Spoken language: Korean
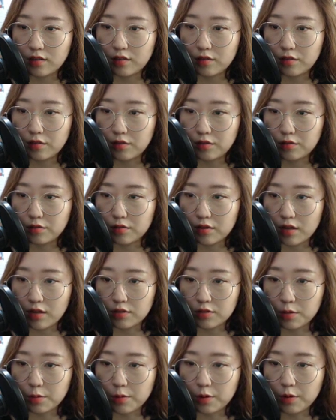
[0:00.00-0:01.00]
어? 다
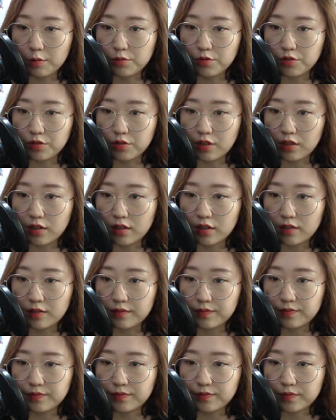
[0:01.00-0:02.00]
점검 중인가?
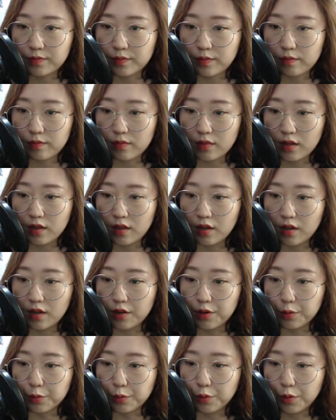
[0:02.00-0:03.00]

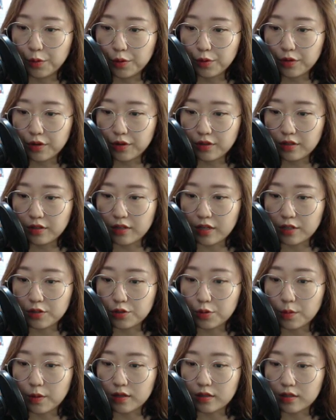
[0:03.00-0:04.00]
오! 너는
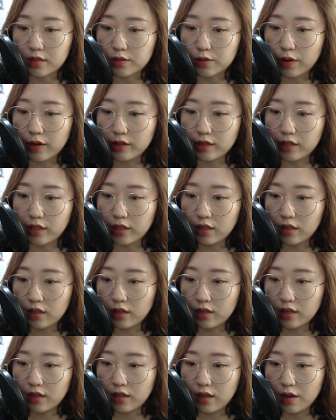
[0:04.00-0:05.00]
대충마을에서 왔니?
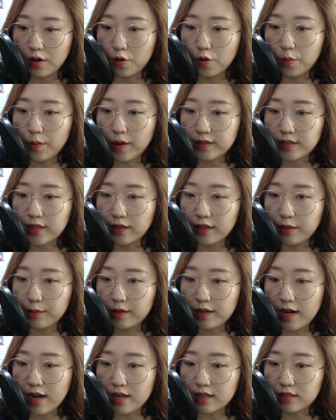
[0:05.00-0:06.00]
오 박사님을
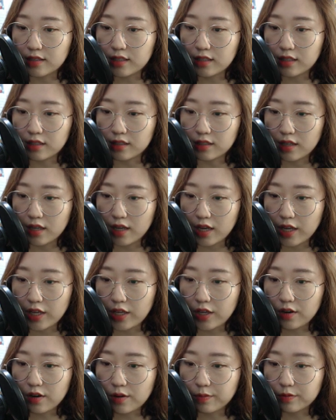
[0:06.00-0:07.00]
알지?
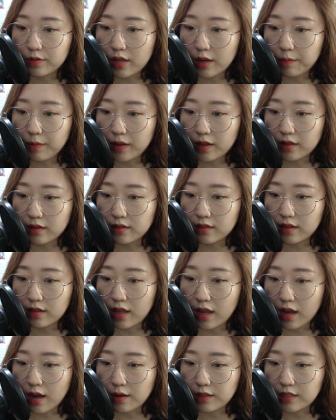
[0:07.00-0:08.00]
이걸 부탁받았는데
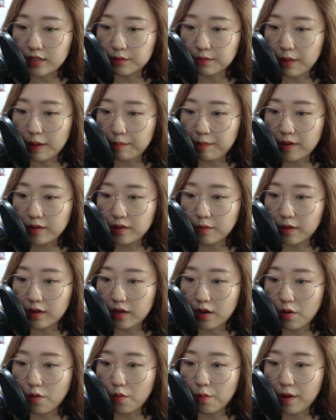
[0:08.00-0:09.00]
내가 지금 바빠서 말이야.
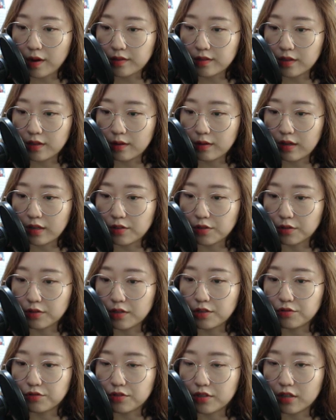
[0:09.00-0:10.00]
오 박사님께
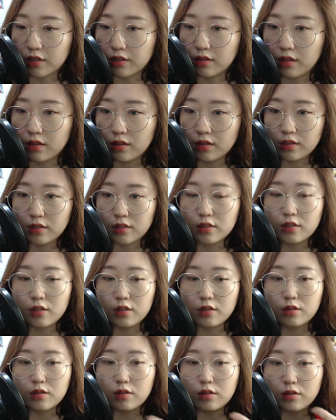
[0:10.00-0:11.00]
전해주지 않을래?
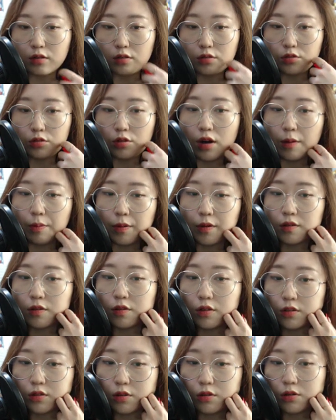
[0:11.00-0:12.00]
저 앞에 서
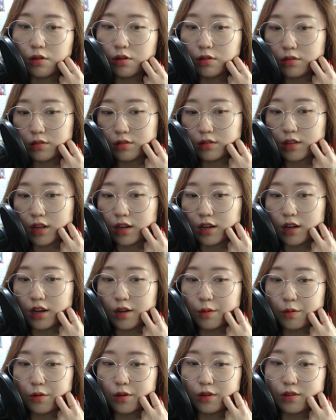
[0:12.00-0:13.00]
있던 거는 한가해
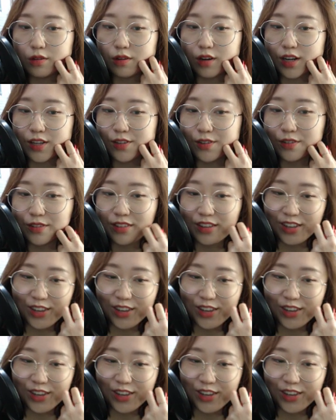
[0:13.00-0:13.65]
보이는 거 아니었나요?